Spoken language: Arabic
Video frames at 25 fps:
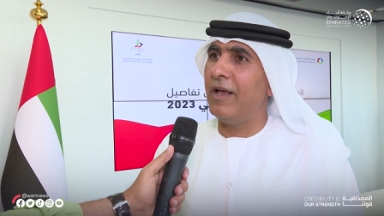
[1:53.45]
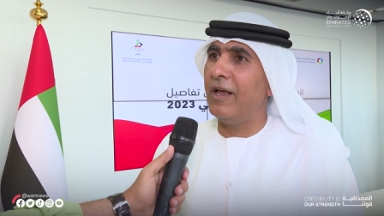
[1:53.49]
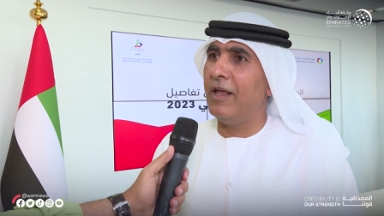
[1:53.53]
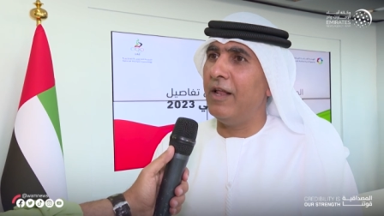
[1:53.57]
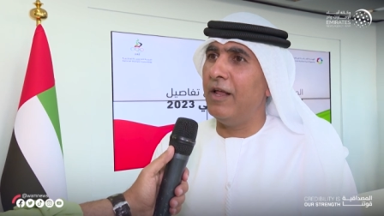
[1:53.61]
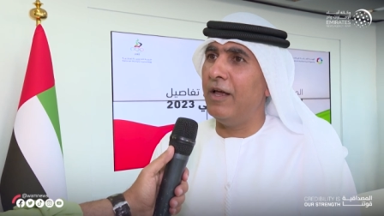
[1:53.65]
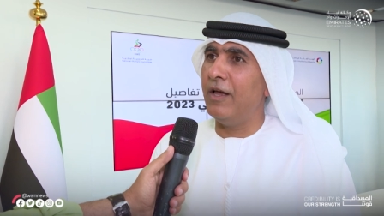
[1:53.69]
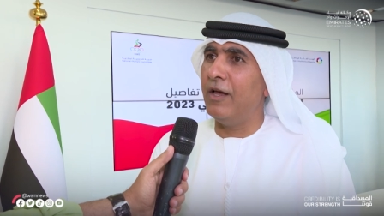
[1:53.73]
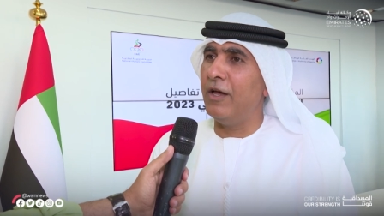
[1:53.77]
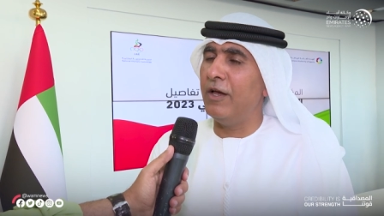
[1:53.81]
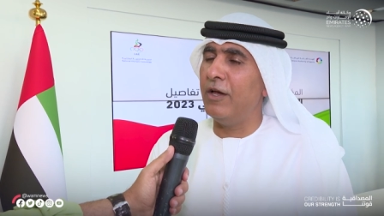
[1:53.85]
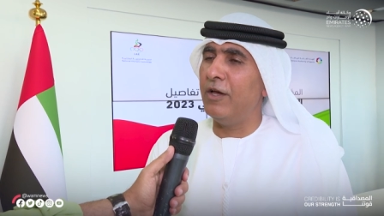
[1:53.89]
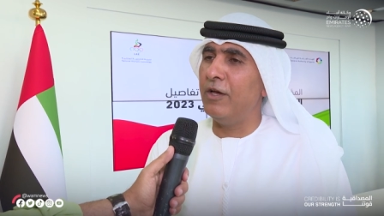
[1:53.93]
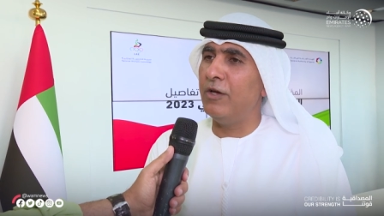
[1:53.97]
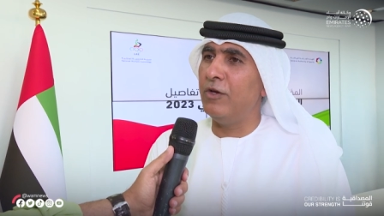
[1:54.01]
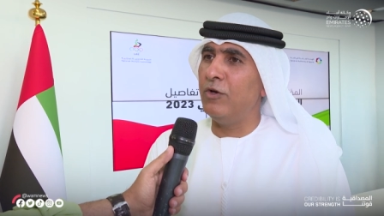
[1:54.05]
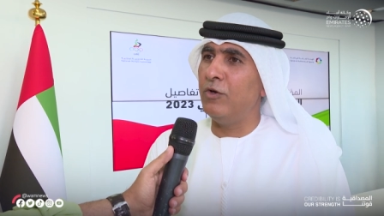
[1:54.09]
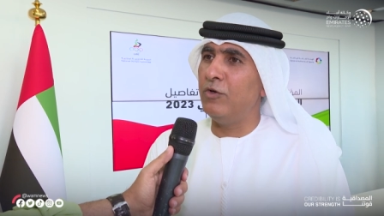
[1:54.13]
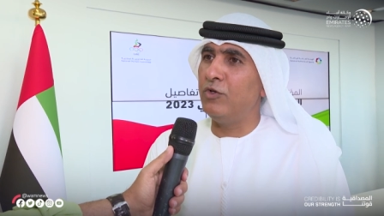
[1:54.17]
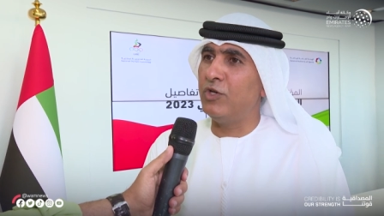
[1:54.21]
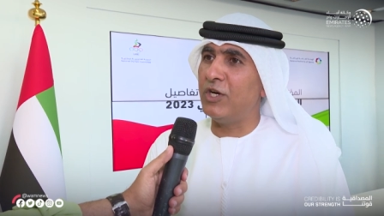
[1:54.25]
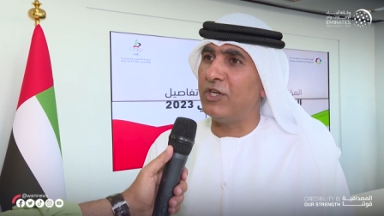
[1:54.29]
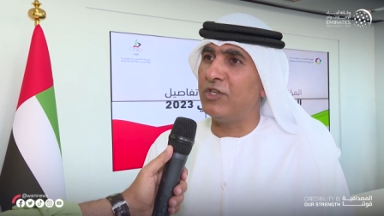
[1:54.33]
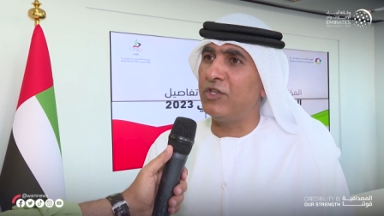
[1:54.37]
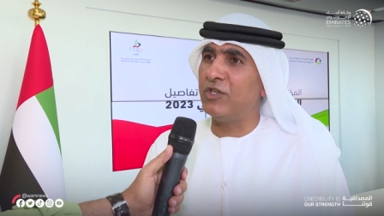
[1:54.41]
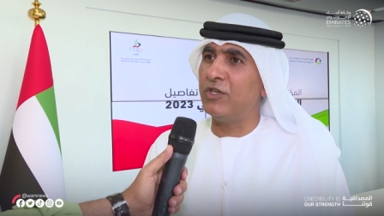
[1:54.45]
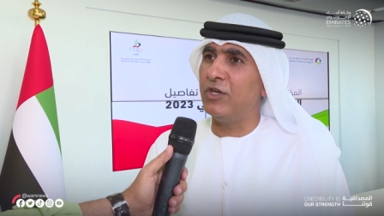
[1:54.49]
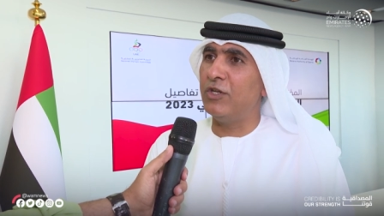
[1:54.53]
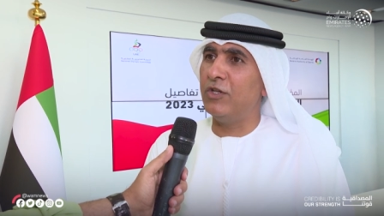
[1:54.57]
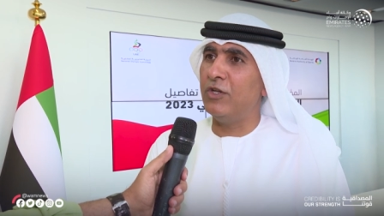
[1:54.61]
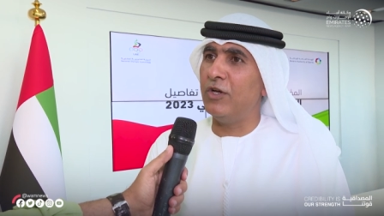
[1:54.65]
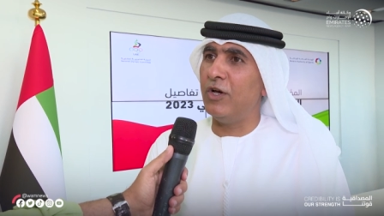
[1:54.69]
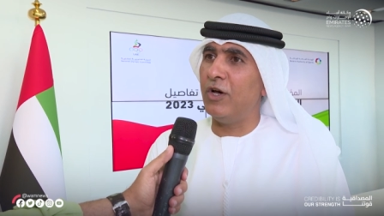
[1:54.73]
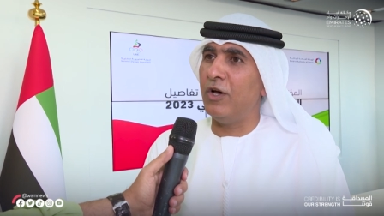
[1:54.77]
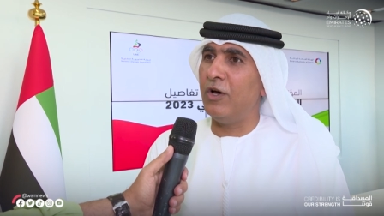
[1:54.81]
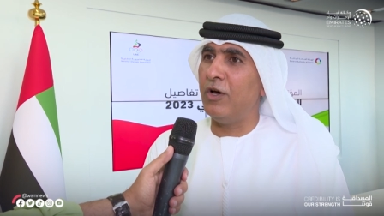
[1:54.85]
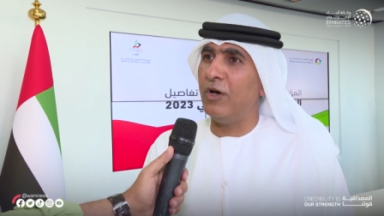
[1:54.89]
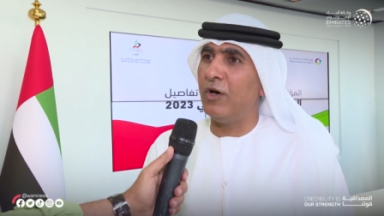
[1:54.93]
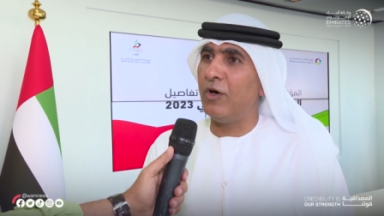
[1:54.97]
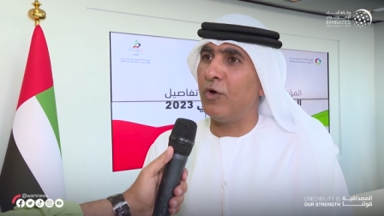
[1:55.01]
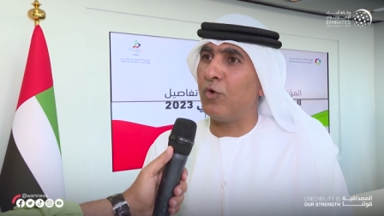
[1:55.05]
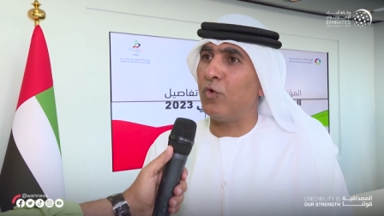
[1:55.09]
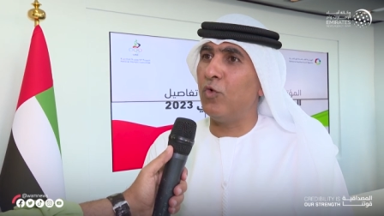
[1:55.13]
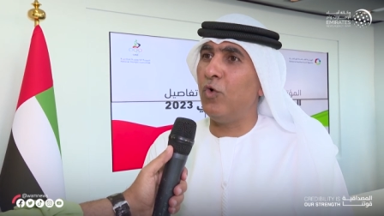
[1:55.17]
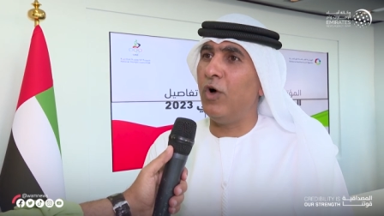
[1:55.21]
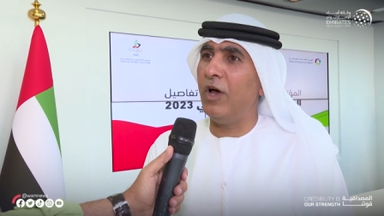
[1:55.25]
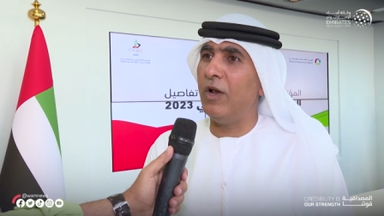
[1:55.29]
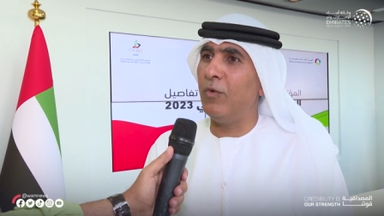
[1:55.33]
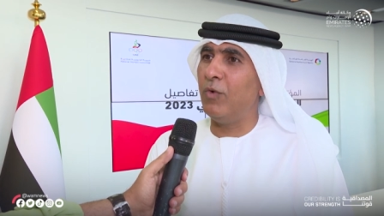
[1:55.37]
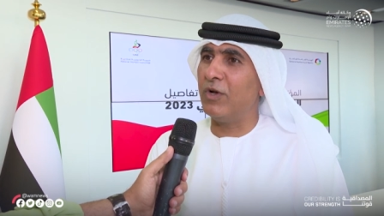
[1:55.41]
آه، يجسد آه،
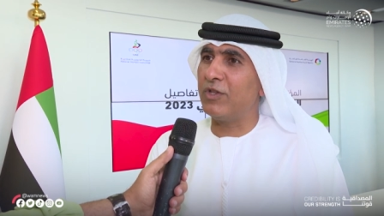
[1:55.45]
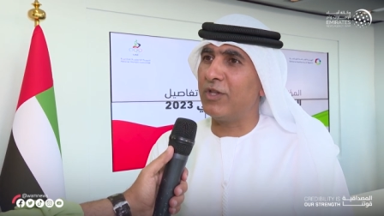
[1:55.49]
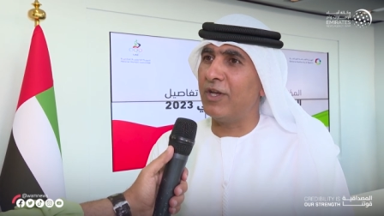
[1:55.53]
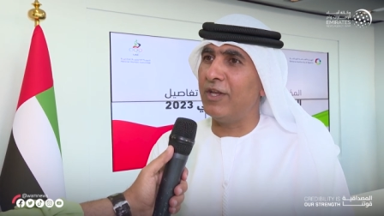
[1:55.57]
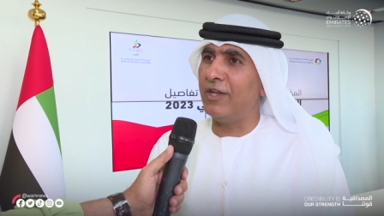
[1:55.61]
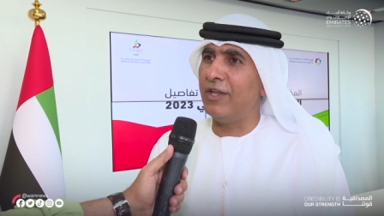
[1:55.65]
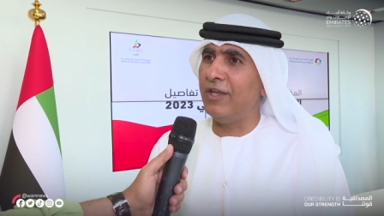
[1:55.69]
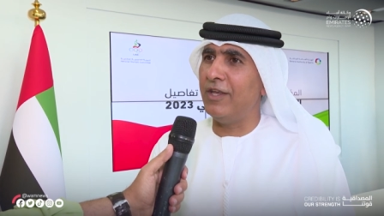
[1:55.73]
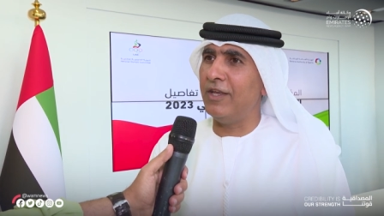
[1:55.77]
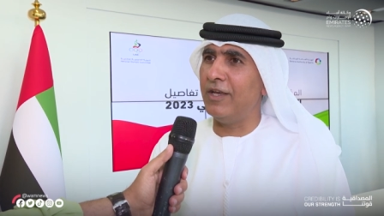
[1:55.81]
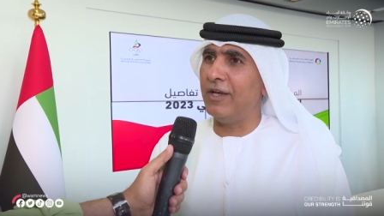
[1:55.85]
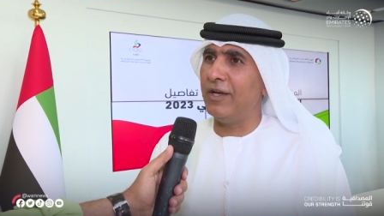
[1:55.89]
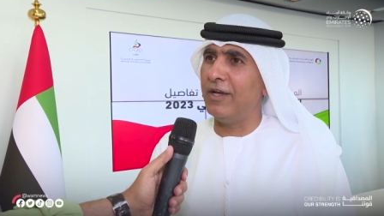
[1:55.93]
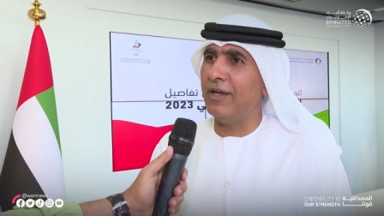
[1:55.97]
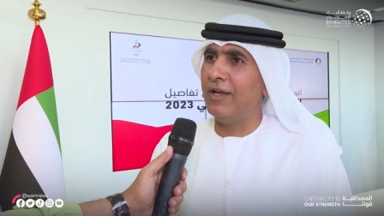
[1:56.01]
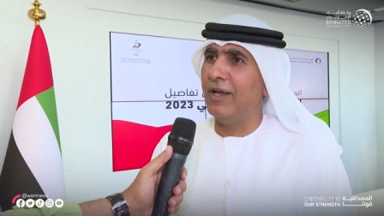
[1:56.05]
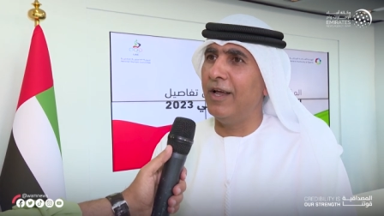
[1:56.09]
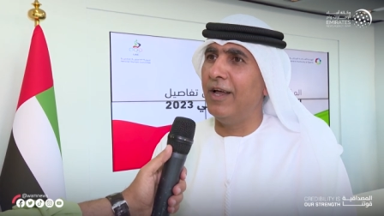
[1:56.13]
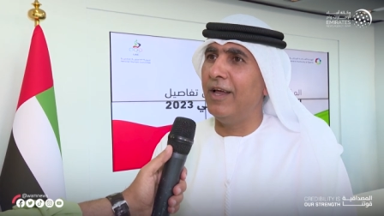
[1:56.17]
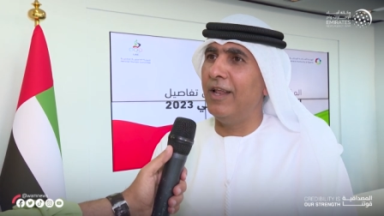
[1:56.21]
روح الوطنيه